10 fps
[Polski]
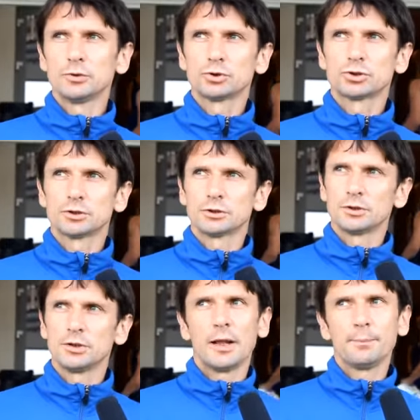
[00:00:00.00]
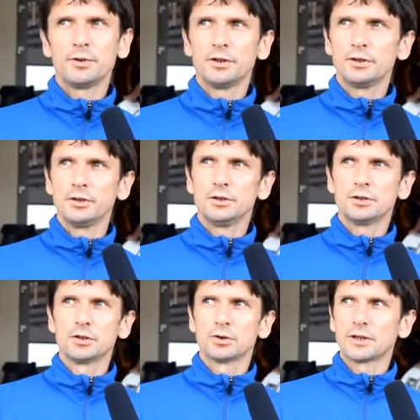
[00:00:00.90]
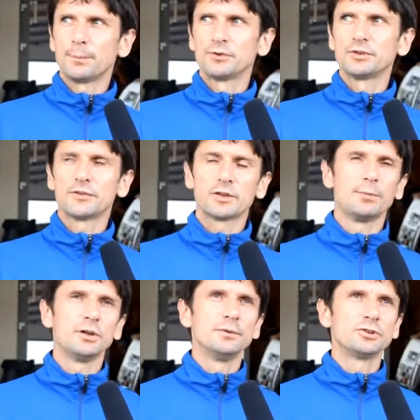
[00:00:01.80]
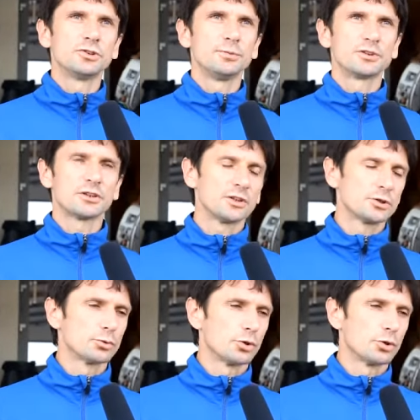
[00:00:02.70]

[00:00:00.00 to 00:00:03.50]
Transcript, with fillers: już y, lepiej i tylko ta pozycja w tabeli będzie się zmieniać na naszą